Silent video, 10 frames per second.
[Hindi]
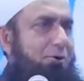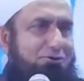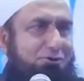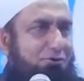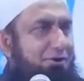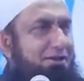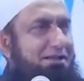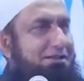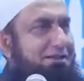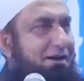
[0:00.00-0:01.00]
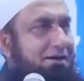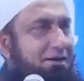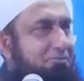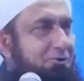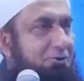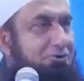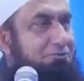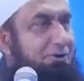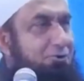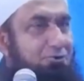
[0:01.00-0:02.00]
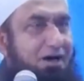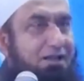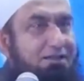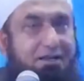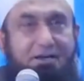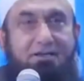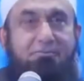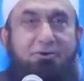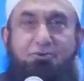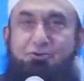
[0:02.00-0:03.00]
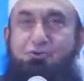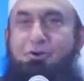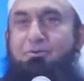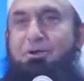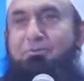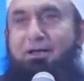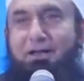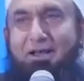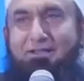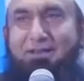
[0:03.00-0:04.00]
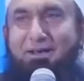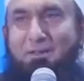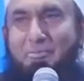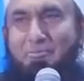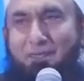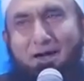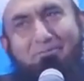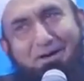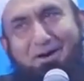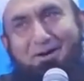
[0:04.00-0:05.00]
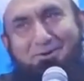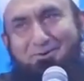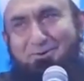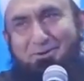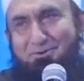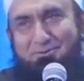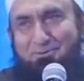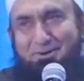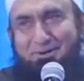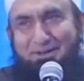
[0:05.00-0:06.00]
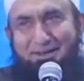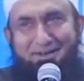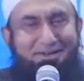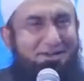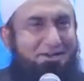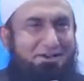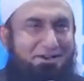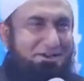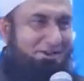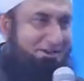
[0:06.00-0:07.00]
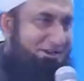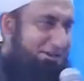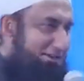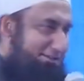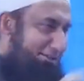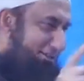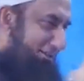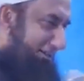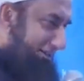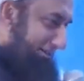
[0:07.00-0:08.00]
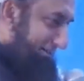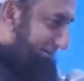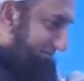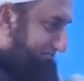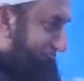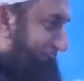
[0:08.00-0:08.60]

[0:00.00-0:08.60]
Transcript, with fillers: खुश्क होने देता फिर उसमें रूह डालता फिर उसको कपड़े पहना था आप हैरान होंगे सुबहान अल्लाह अल्लाह ने ऐसा नहीं किया